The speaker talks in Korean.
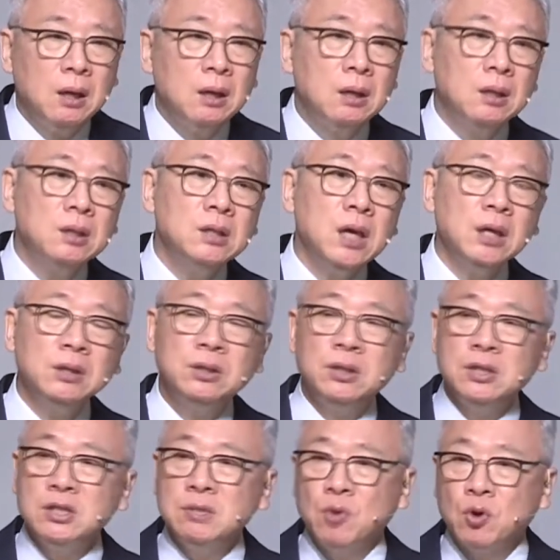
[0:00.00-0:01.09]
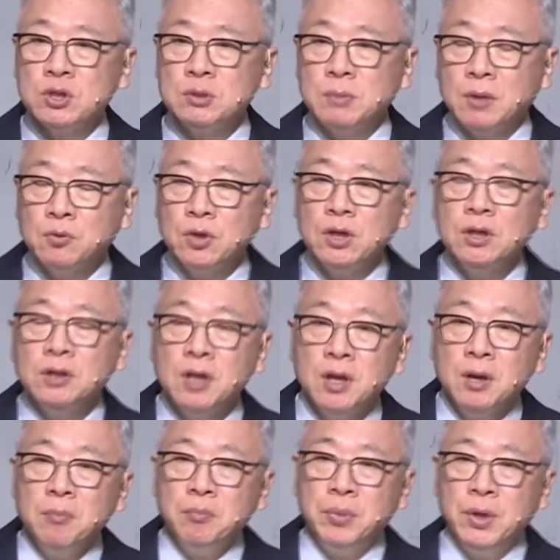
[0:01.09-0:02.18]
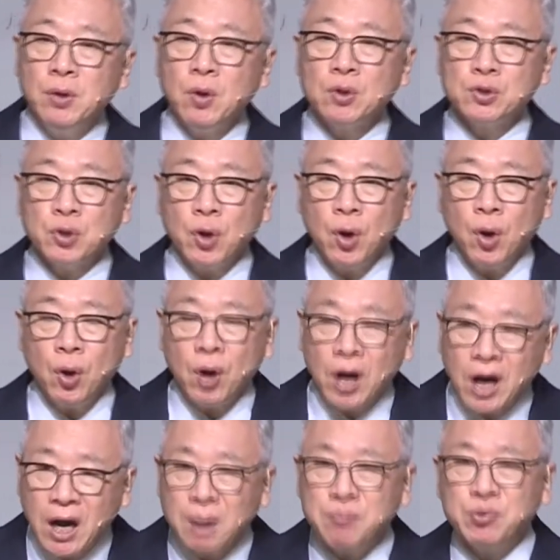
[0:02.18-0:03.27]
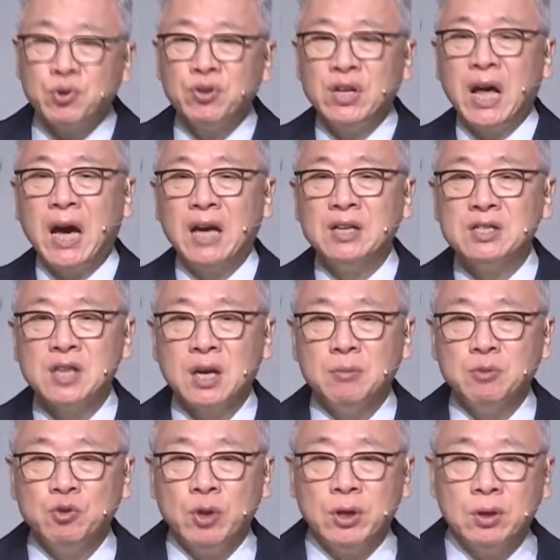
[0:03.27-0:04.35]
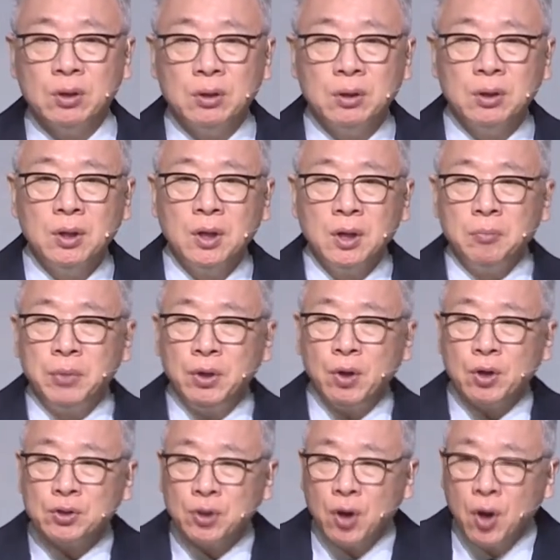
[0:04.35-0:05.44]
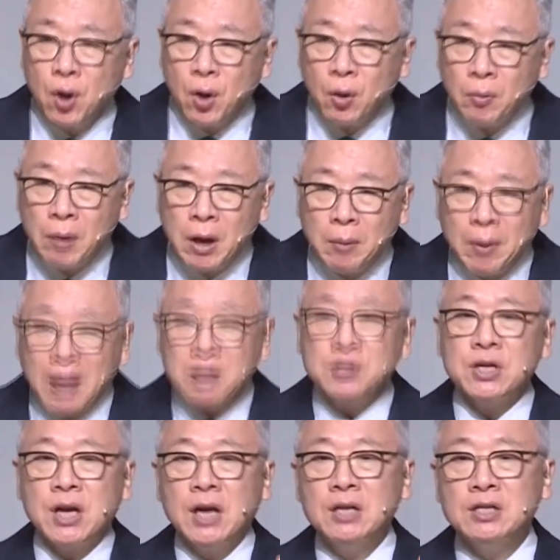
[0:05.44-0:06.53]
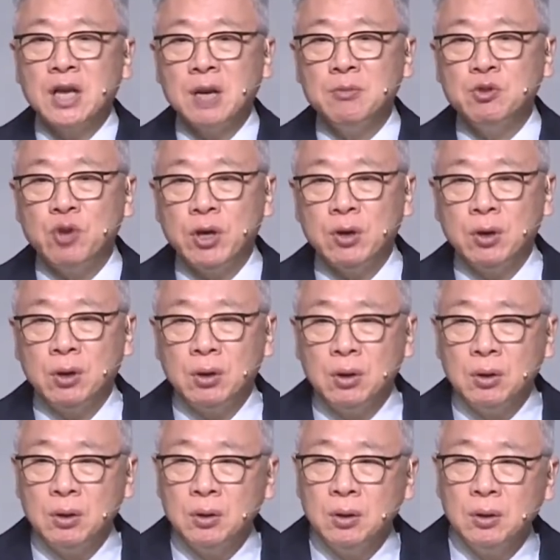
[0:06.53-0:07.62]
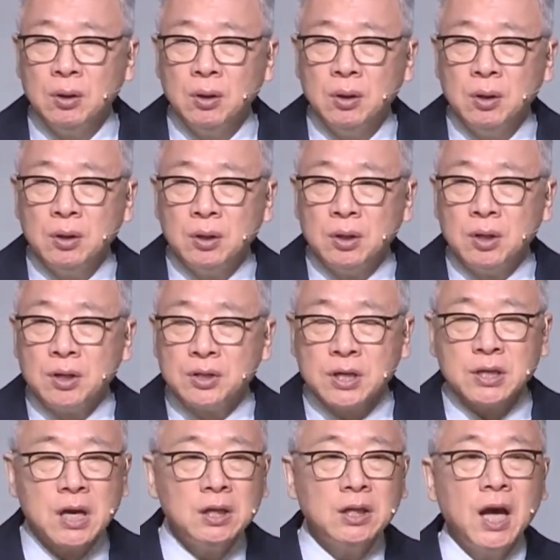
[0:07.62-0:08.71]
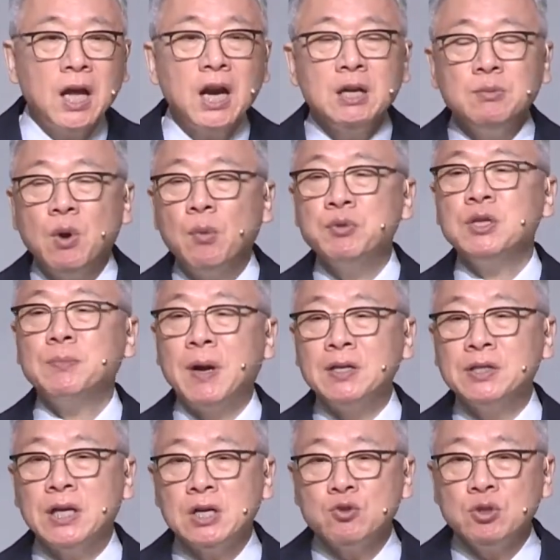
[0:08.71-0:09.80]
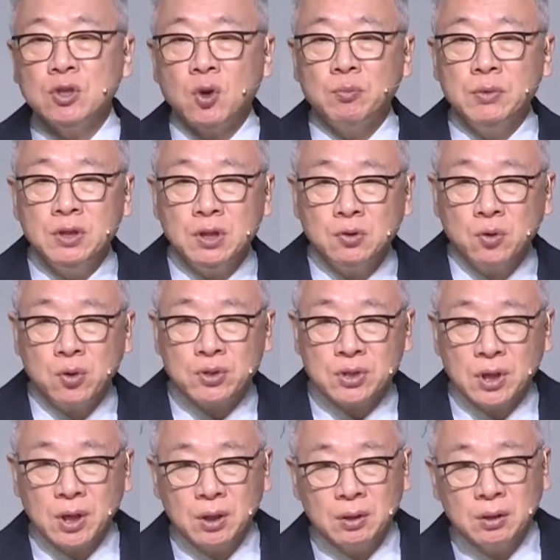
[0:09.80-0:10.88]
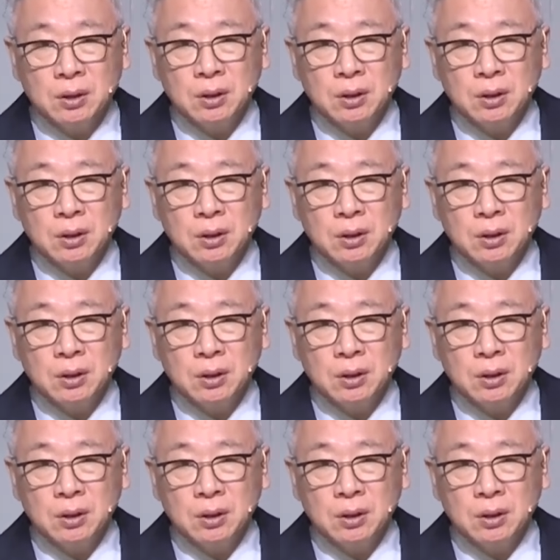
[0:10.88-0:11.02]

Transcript: 그런 얘기 들을지 모르지만 우리는 비로소 앞으로 나가는 사람이 돼요. 비로소 발전하는 사람이 돼요. 세상은 하나님 없이 발전할 수 있다고 믿는 곳이에요.